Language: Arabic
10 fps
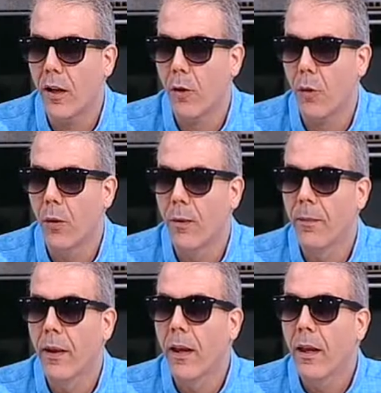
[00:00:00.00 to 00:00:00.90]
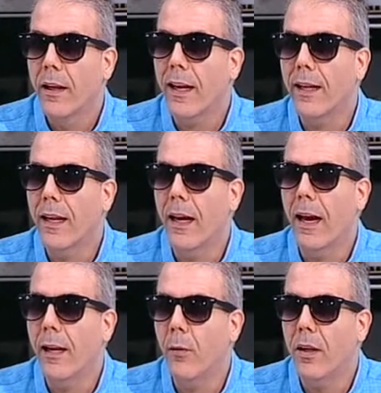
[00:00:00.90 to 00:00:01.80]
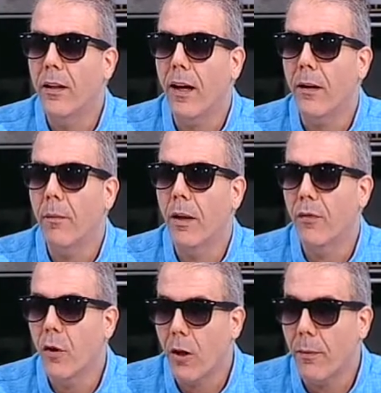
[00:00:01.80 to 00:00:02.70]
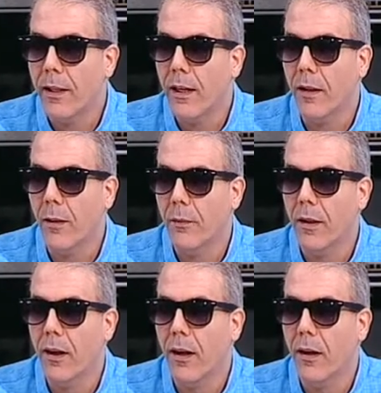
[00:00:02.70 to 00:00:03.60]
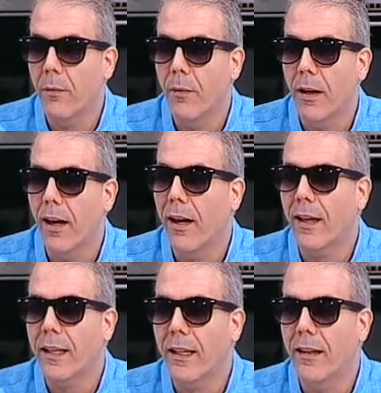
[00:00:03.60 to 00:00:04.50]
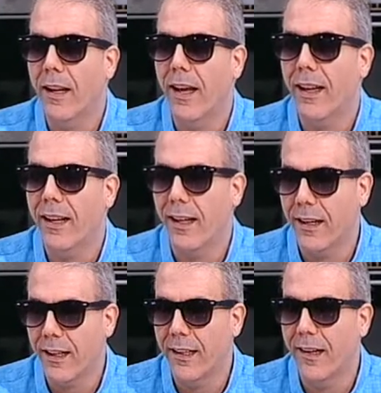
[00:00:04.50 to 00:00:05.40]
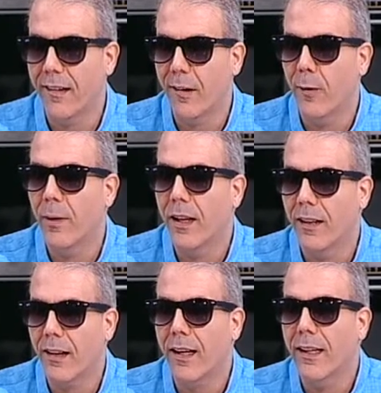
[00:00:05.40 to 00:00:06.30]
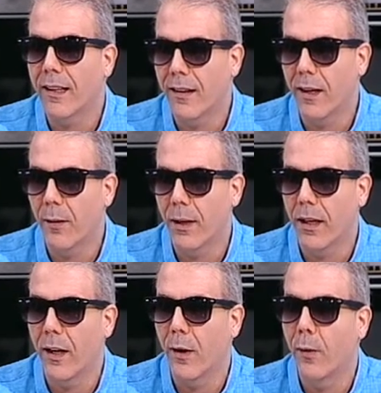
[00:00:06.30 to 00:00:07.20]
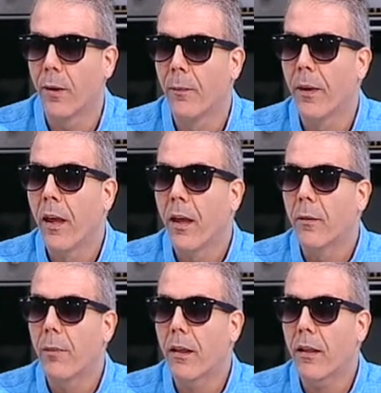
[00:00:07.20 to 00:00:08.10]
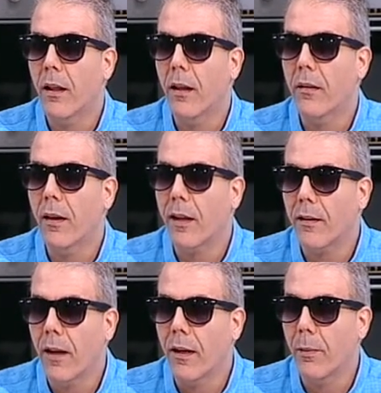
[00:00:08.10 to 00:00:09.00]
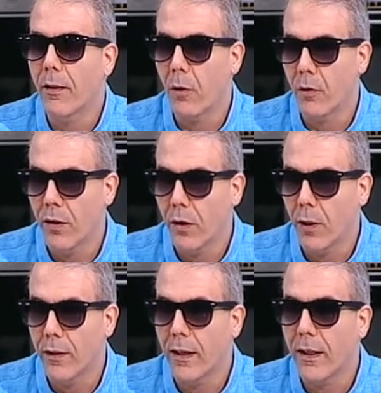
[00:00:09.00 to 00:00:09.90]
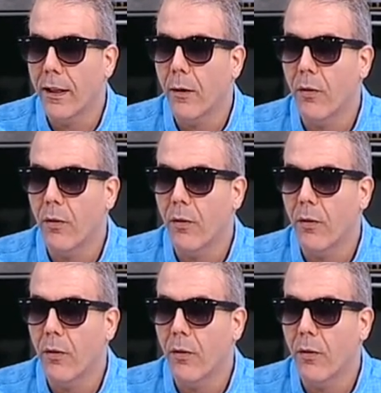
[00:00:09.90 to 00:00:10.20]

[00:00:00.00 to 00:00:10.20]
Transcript: لشو يعني آه. هل هو دعم في جمعيات عم تدعم هلا اكيد الاهل الله يخلي لك اياهم انا تحيه كثير كبيره لهم بس التخطي انا بتصور في قوى داخليه